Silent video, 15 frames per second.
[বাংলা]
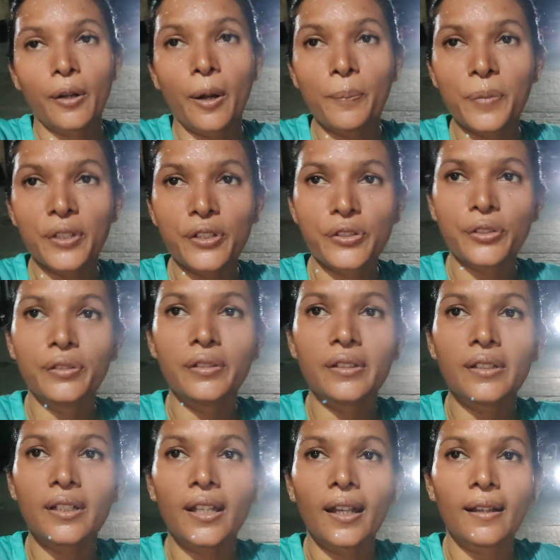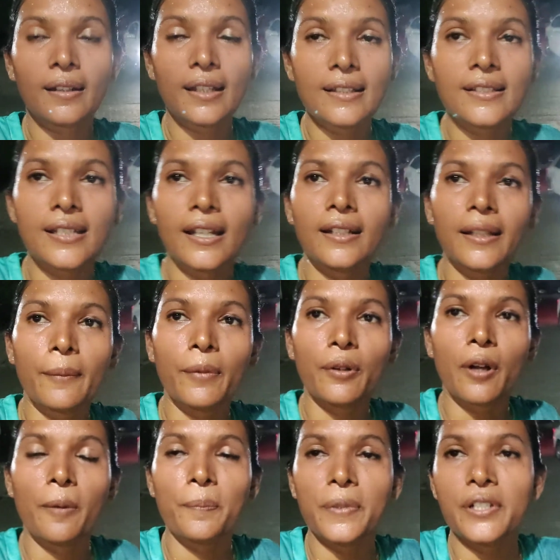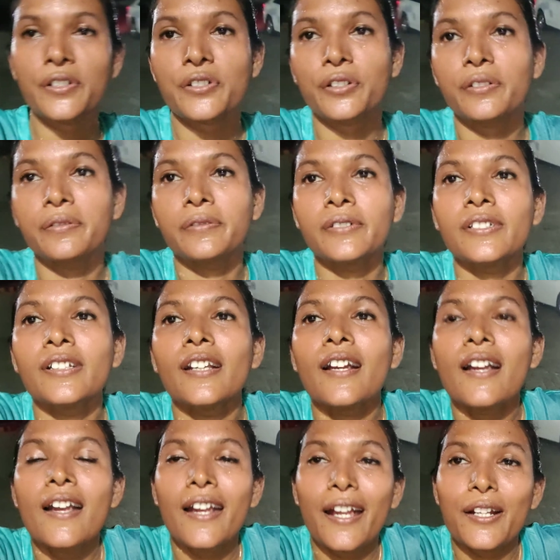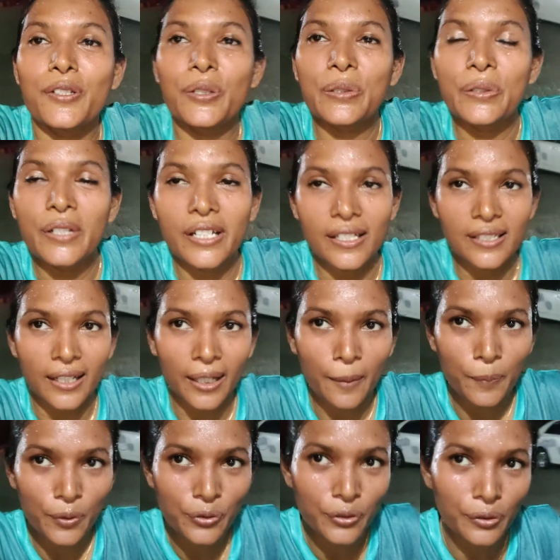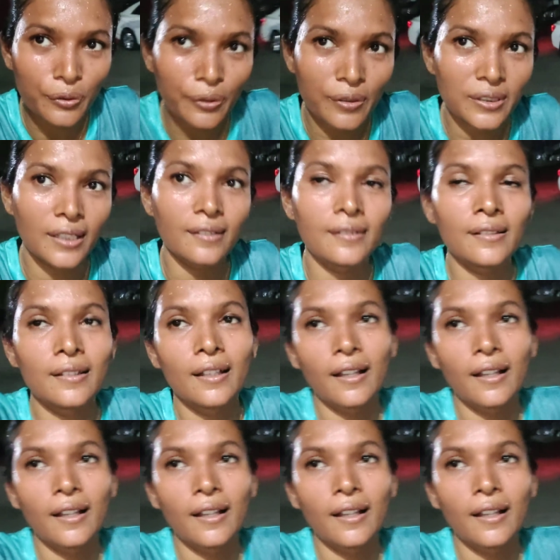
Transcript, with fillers: কম্পিটিশন নিচ্ছেন এবং কম্পিটিশন এর জন্যই নিজেকে প্রস্তুত করছেন